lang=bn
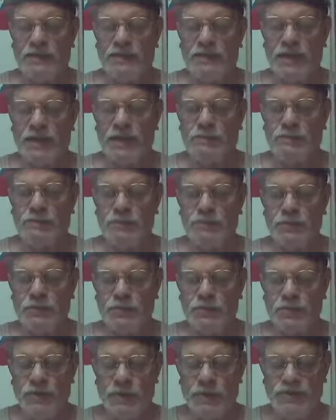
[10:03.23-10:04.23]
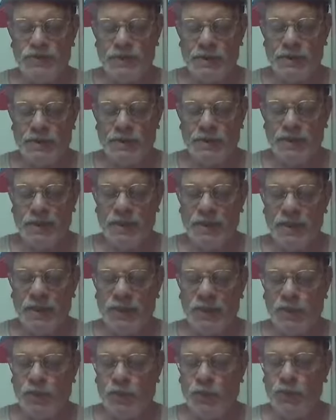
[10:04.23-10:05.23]
যারা গুনেছে
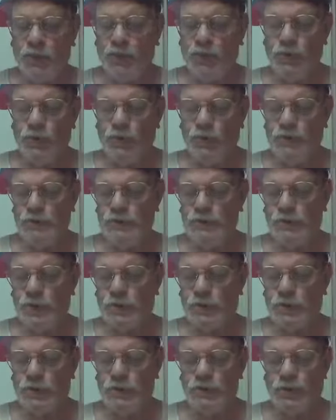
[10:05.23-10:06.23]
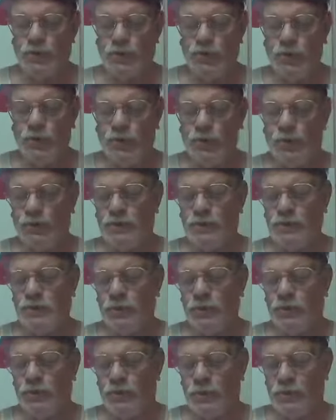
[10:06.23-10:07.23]
কোন অভিযোগ কোনো
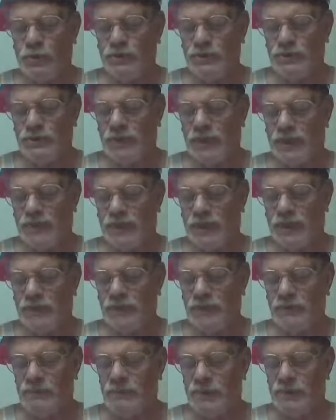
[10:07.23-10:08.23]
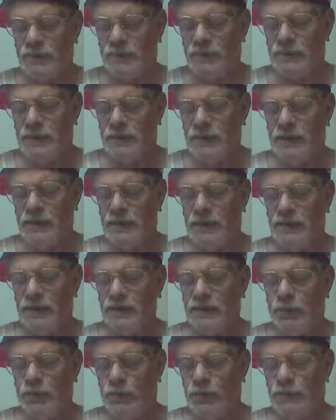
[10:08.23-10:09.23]
অভিযোগ করছি না তাদের বিরুদ্ধে
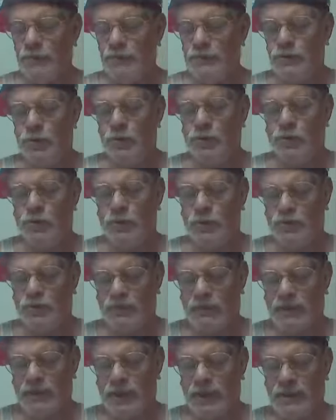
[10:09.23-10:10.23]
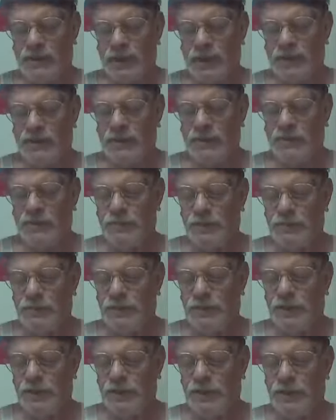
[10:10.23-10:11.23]
অভিযোগ করছি না তাদের
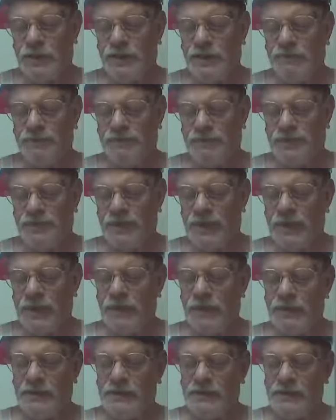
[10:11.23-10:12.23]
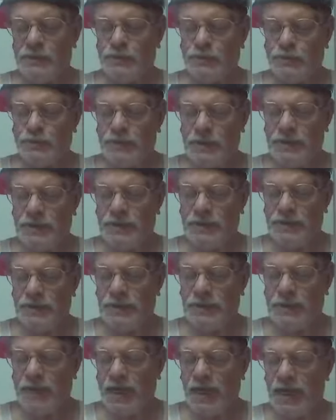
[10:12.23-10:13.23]
বিরুদ্ধে যারা নিউজ প্রিন্টার
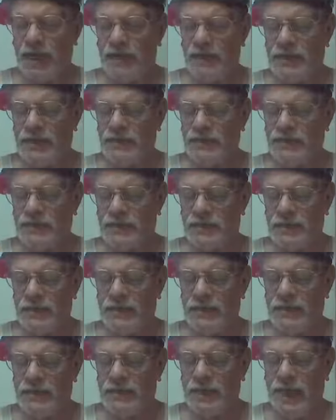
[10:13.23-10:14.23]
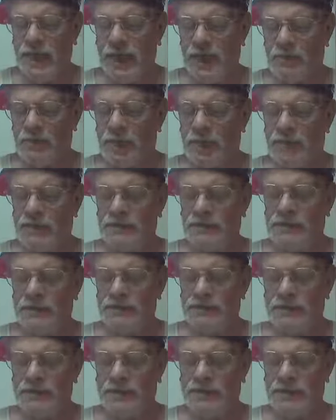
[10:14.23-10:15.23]
গায়ে লিখছেন আমার
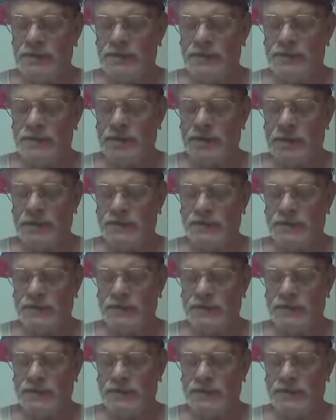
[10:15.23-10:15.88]
দেশের ইতিহাস